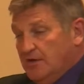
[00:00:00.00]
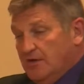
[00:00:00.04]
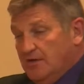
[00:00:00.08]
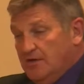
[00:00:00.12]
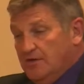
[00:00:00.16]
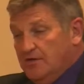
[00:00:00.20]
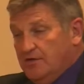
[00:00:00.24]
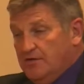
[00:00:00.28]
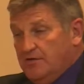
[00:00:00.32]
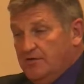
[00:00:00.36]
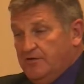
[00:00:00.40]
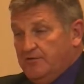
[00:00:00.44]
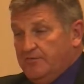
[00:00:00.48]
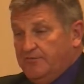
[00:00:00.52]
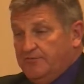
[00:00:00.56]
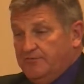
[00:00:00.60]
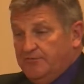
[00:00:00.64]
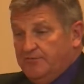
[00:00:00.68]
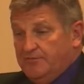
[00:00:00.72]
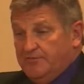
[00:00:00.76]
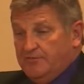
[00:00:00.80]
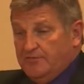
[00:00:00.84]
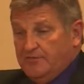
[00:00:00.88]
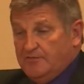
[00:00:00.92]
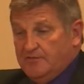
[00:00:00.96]
Euh,
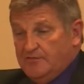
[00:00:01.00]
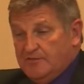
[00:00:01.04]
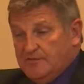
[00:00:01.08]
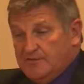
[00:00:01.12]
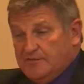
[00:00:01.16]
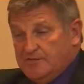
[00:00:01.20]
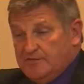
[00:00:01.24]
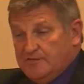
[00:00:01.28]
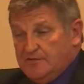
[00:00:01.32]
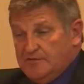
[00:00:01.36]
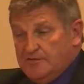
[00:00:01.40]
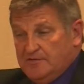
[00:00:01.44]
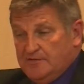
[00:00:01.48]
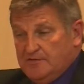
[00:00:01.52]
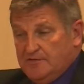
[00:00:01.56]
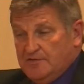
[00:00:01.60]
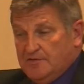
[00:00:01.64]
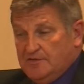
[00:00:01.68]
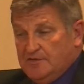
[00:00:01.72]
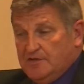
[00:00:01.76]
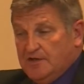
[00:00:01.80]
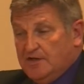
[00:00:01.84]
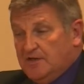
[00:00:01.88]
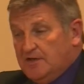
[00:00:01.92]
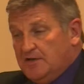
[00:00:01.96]

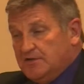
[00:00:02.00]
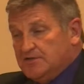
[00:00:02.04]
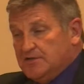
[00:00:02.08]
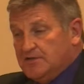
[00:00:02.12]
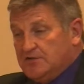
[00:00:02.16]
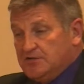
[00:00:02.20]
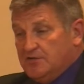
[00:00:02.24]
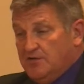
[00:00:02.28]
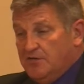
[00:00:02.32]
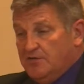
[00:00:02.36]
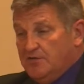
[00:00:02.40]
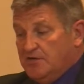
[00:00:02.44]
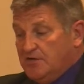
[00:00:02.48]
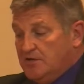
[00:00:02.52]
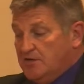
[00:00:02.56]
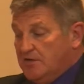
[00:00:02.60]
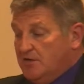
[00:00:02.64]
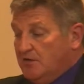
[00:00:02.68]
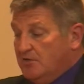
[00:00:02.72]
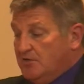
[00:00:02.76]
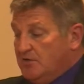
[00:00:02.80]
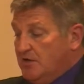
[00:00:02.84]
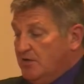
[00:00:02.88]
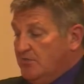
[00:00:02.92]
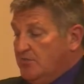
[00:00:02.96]
alors, c'est ça, avec
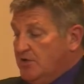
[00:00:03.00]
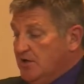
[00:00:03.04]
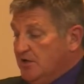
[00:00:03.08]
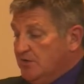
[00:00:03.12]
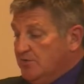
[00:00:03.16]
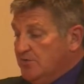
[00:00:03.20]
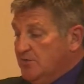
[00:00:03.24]
Hydro-Québec,